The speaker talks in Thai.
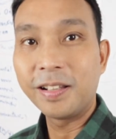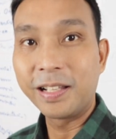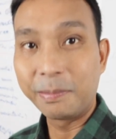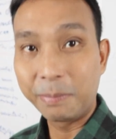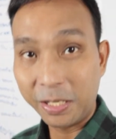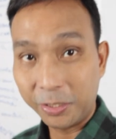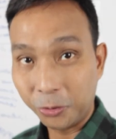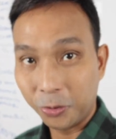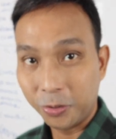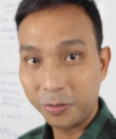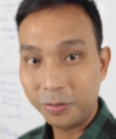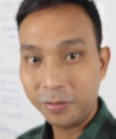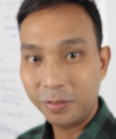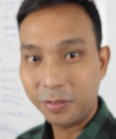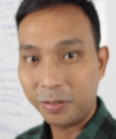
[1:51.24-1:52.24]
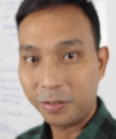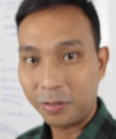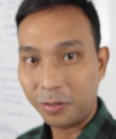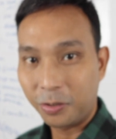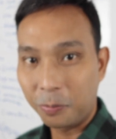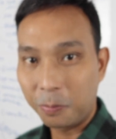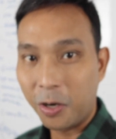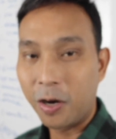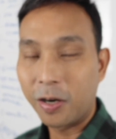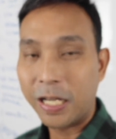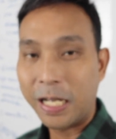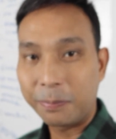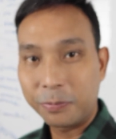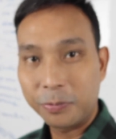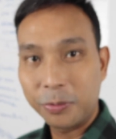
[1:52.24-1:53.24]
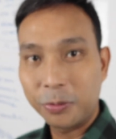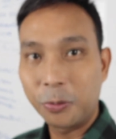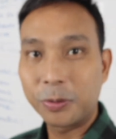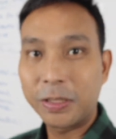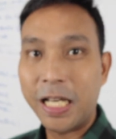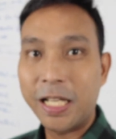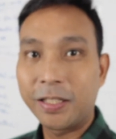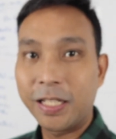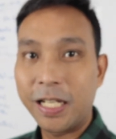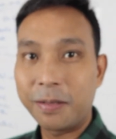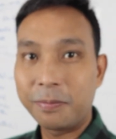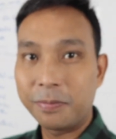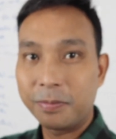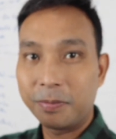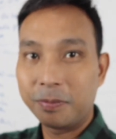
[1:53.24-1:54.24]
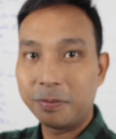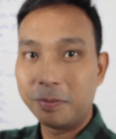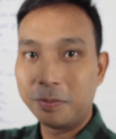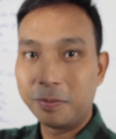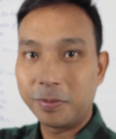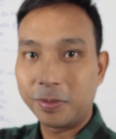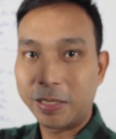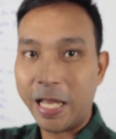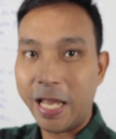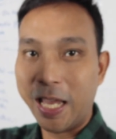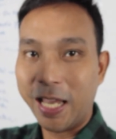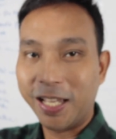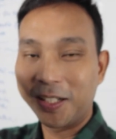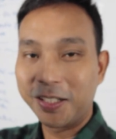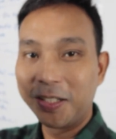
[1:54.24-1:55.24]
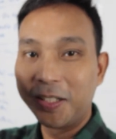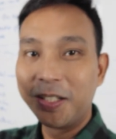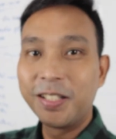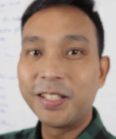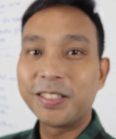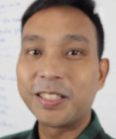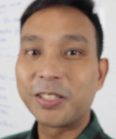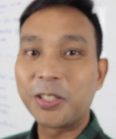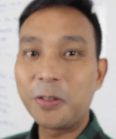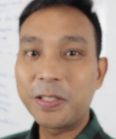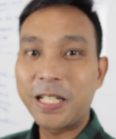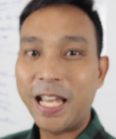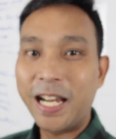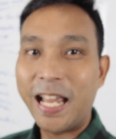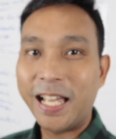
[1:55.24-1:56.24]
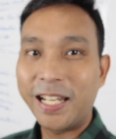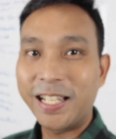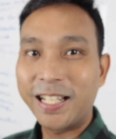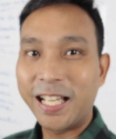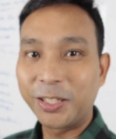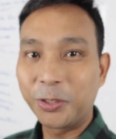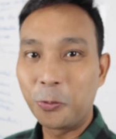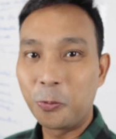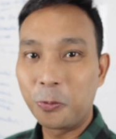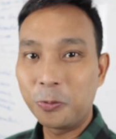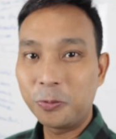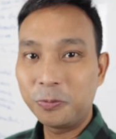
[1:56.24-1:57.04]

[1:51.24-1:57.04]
น้ำมันสน ลบออกครับทุกท่านครับ แต่จะต้องใช้แรงในการถู